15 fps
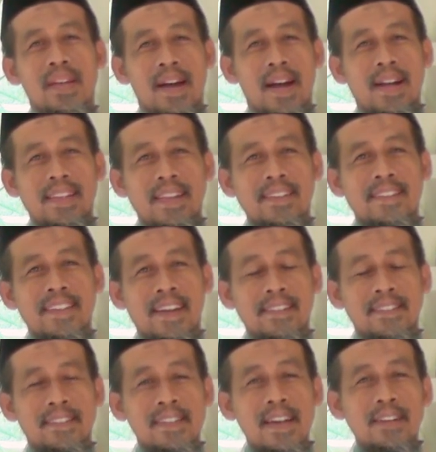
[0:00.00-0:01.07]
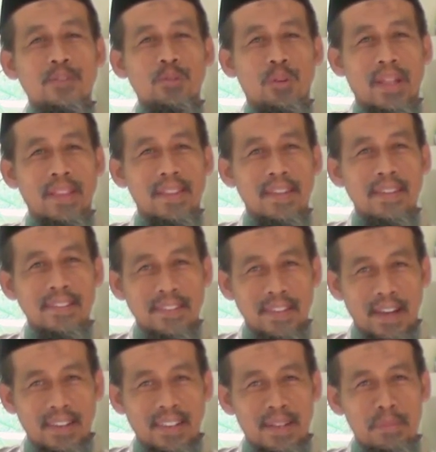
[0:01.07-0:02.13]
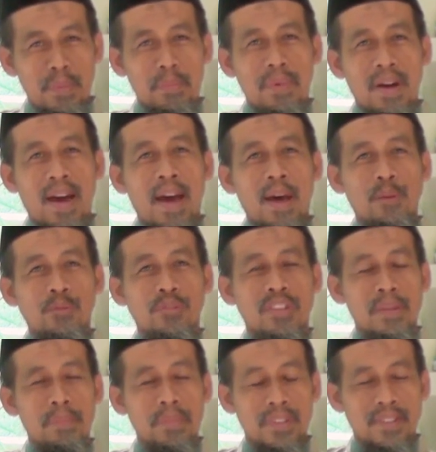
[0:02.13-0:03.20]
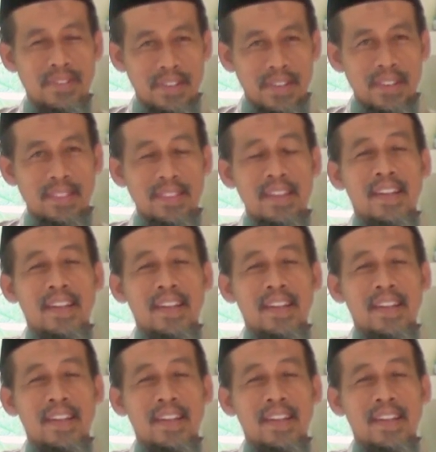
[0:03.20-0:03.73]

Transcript: Hanya saja sholat isak kan memang harus di masjid.